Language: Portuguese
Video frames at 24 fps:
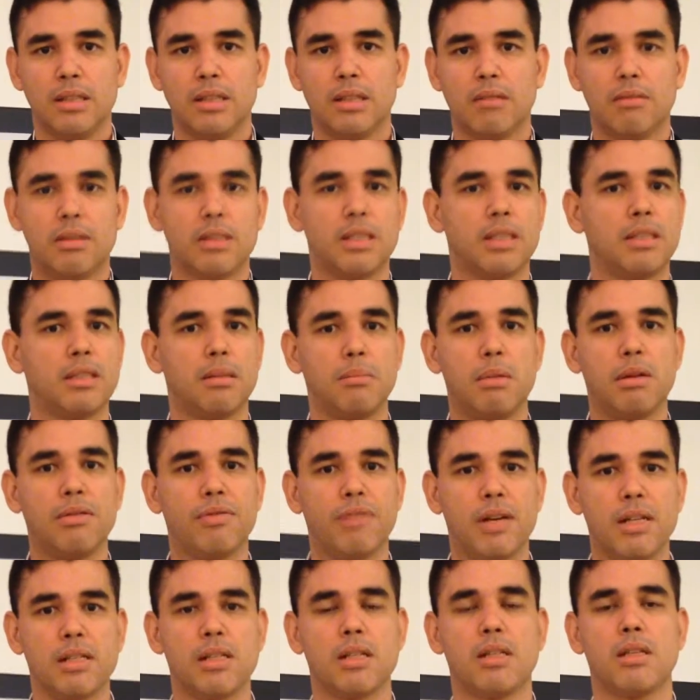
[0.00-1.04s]
Então a gente também
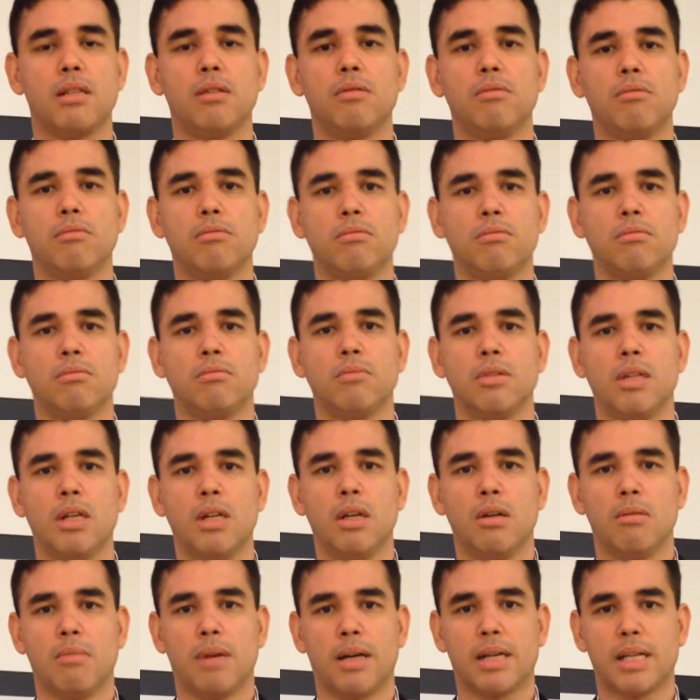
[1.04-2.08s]
faz aqui um,
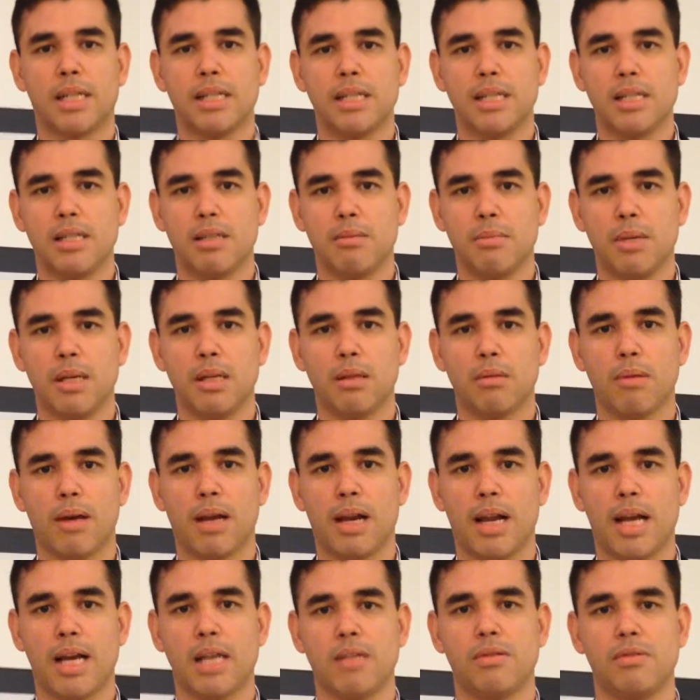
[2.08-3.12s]
um agradecimento à
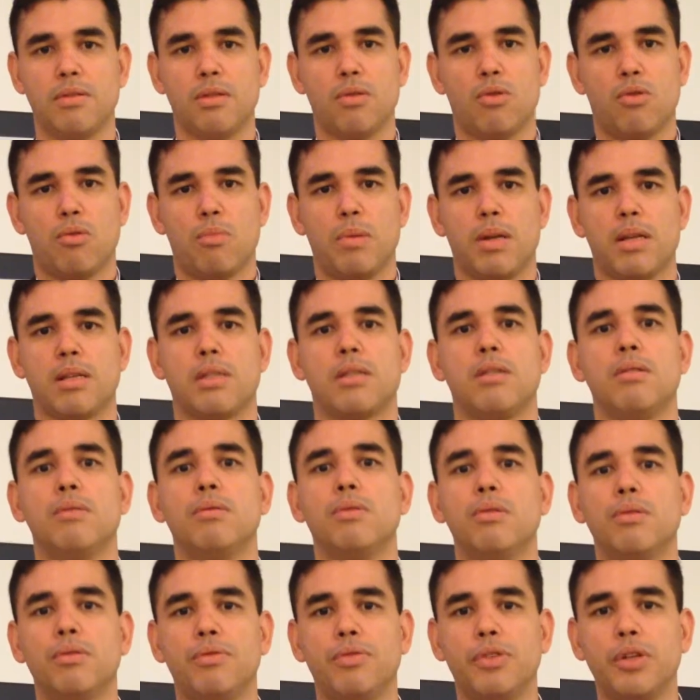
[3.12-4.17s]
LASF de como ela se
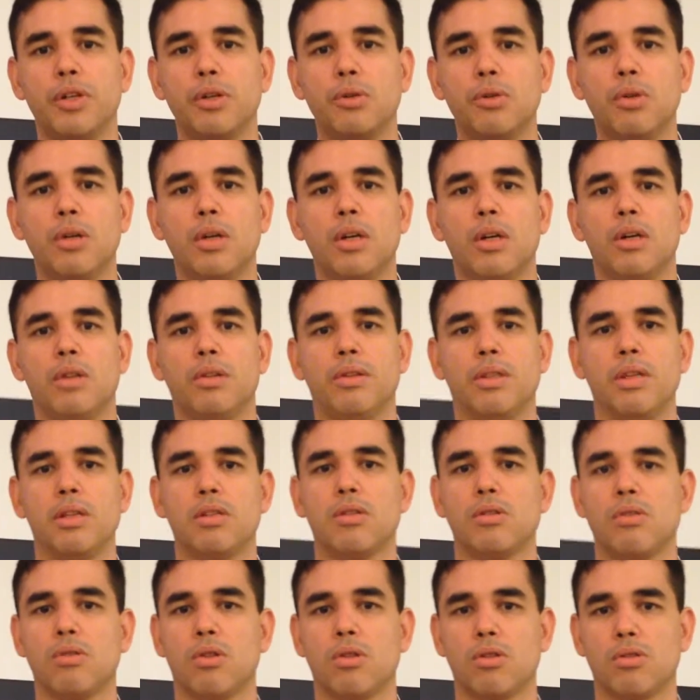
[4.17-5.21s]
envolveu
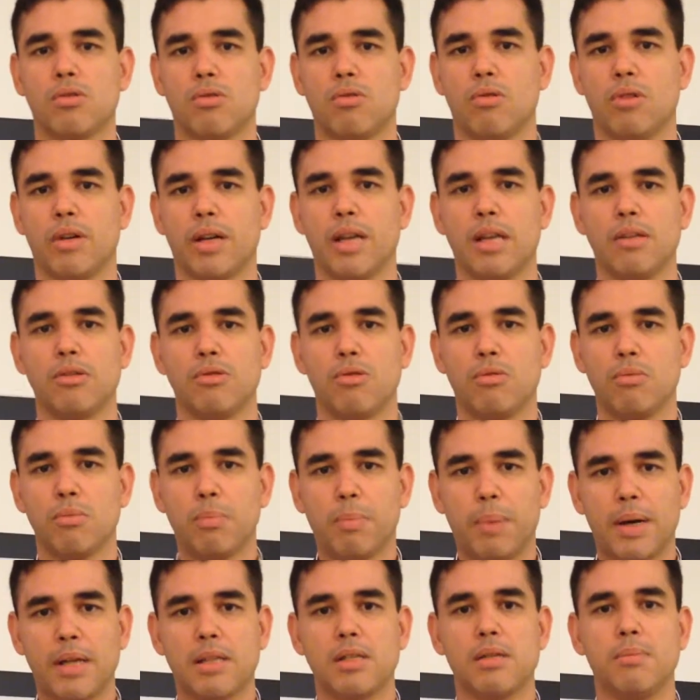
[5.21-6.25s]
nesse nosso congresso, como
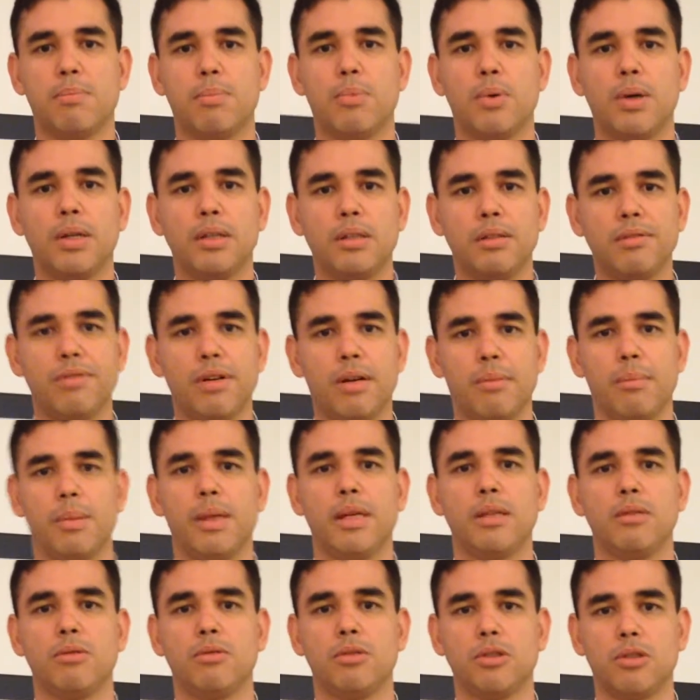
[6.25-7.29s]
participou
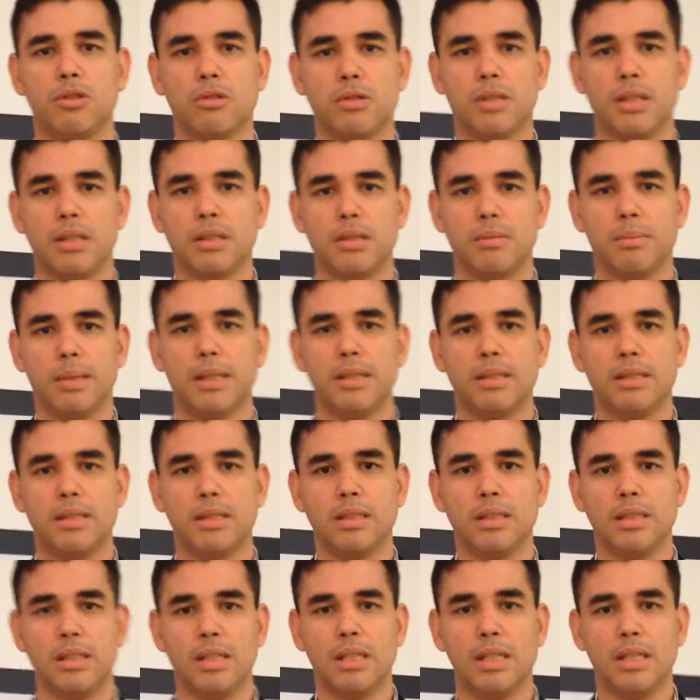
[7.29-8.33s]
ativamente os estudantes de
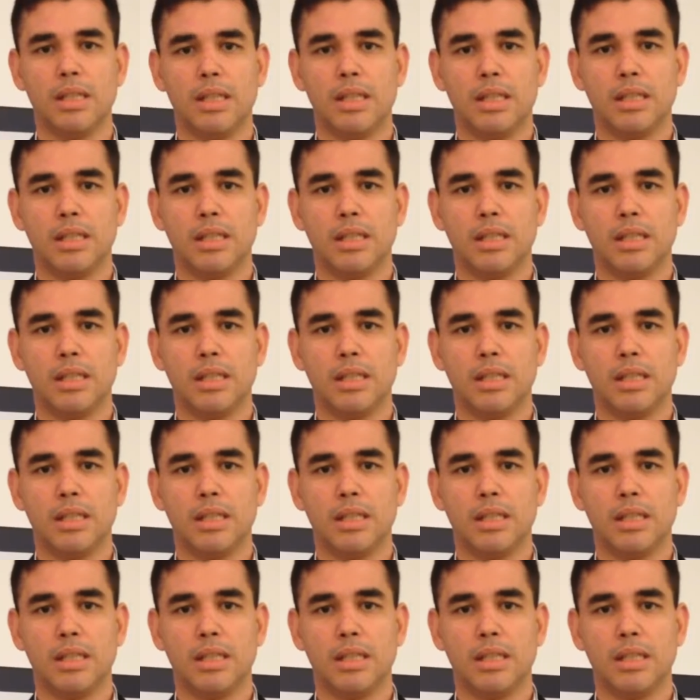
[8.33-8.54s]
medicina.